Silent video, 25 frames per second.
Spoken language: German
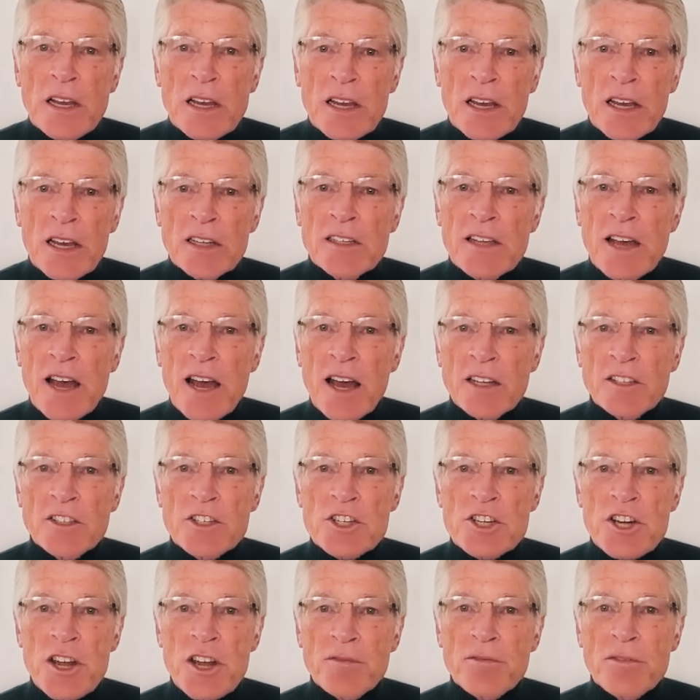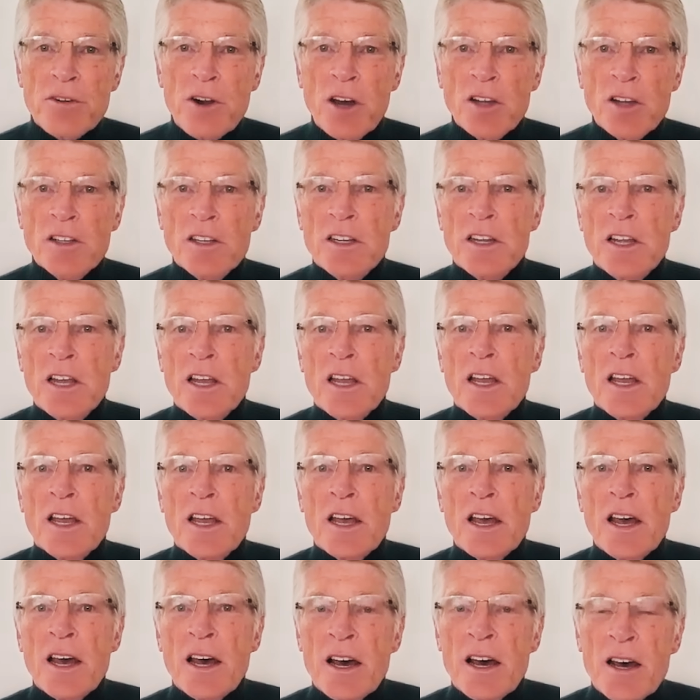Äh, da hat Chevron
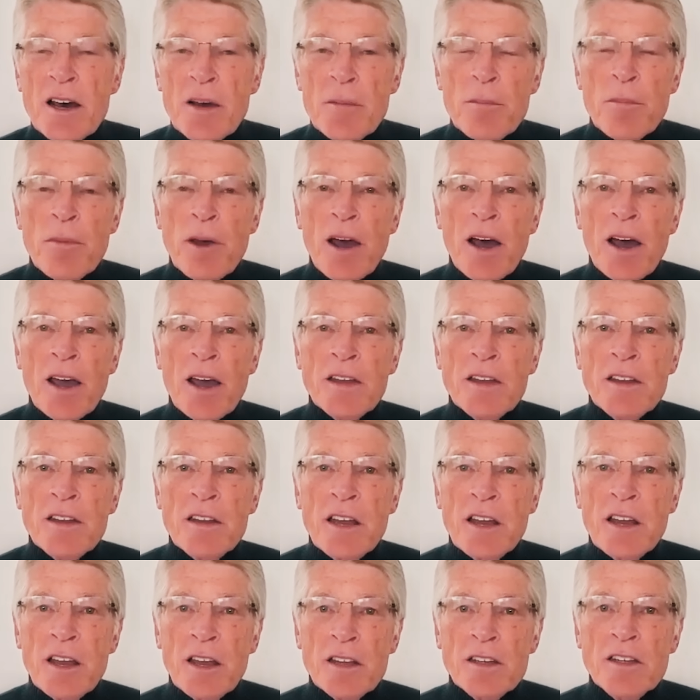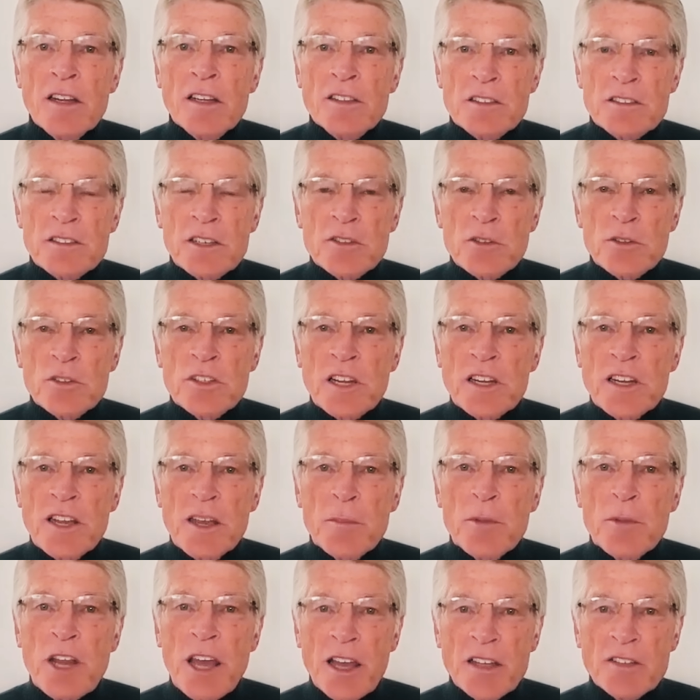ähm, ein, das, das
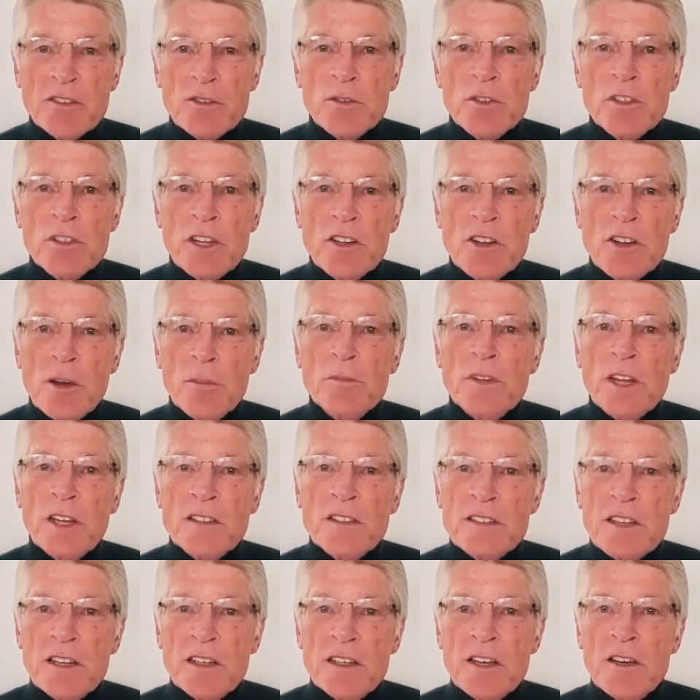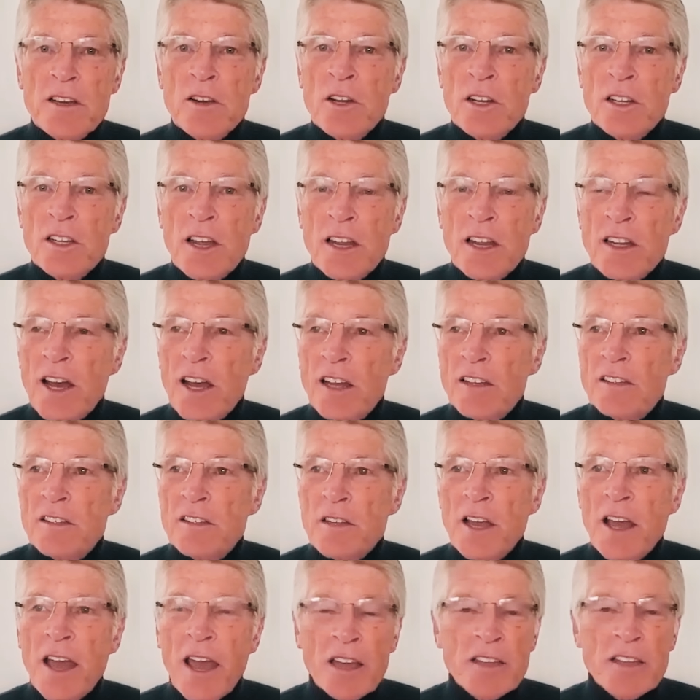Unternehmen Hess unternommen, das, dann hat
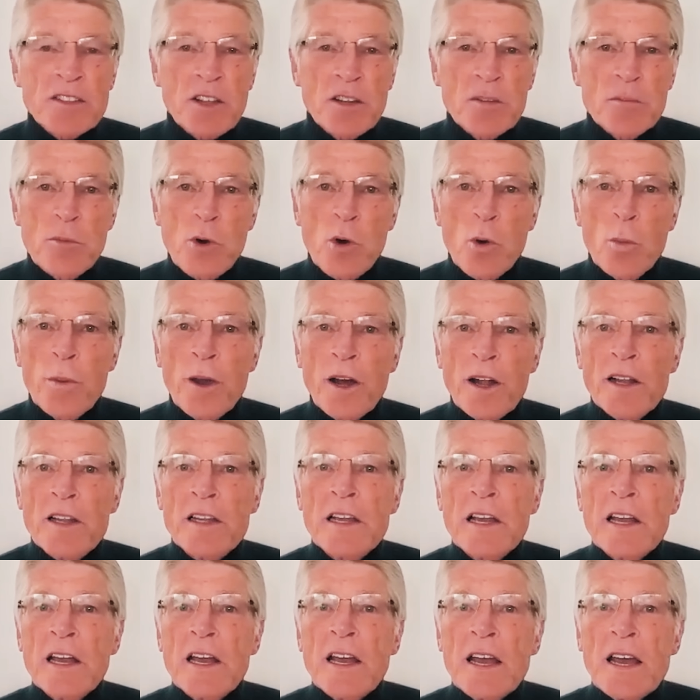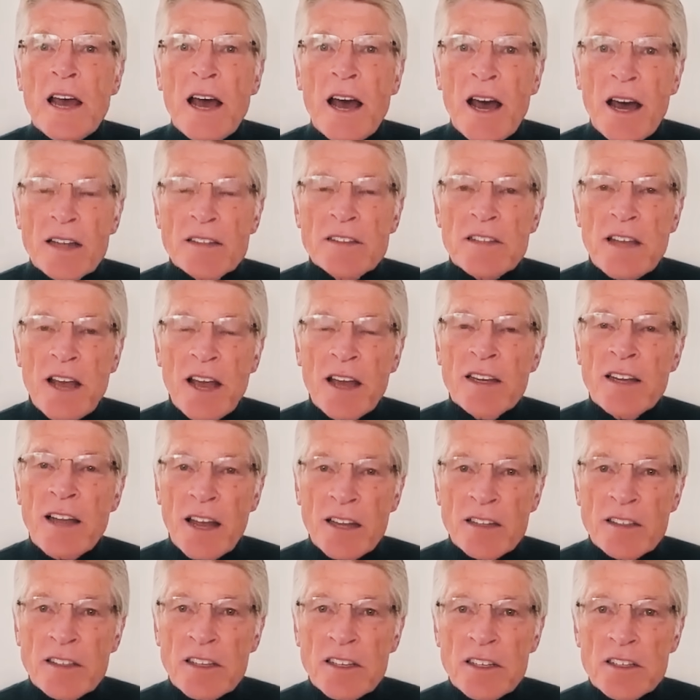ExxonMobil hat ein
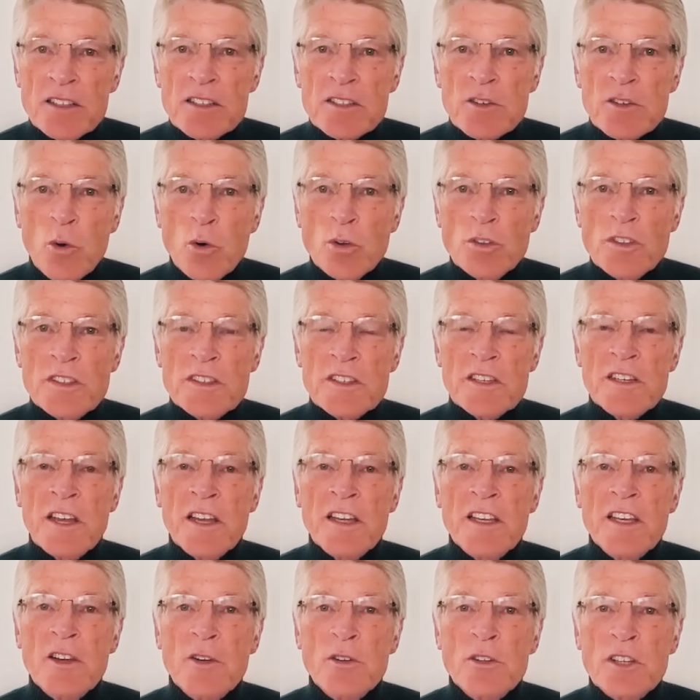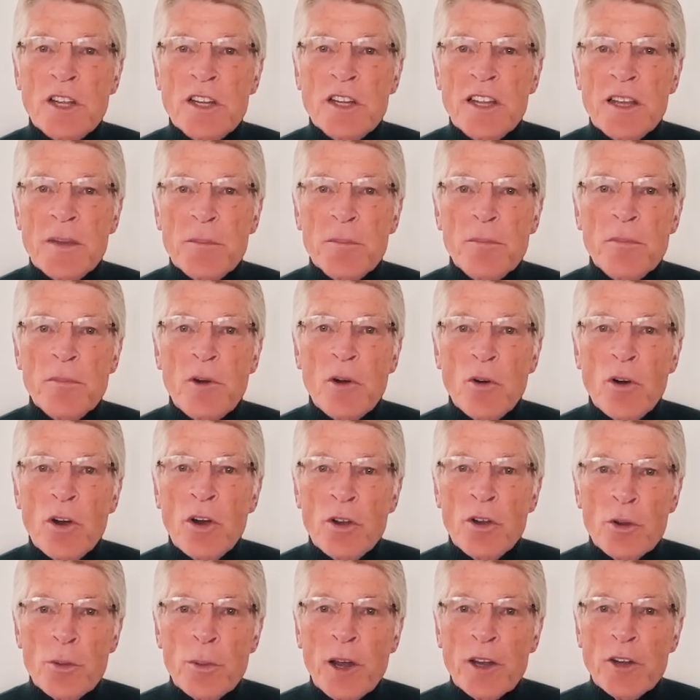anderes großes Energieunternehmen
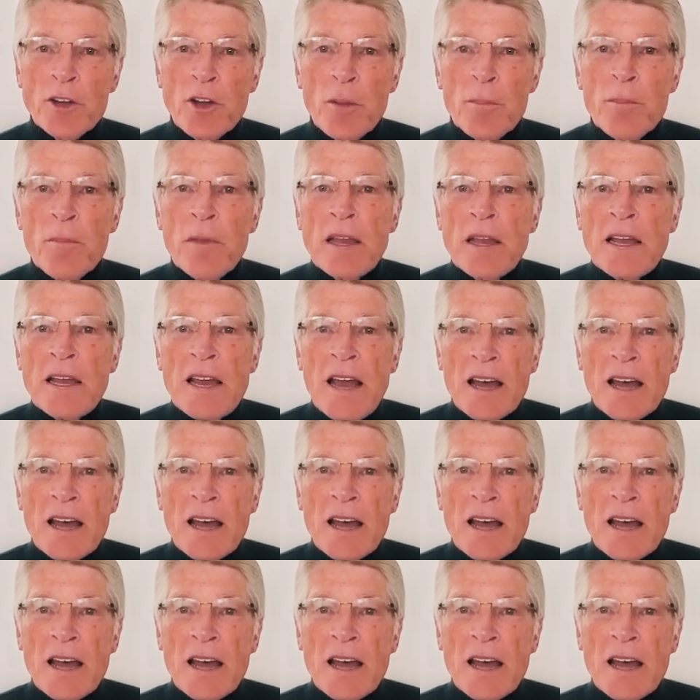äh, übernommen.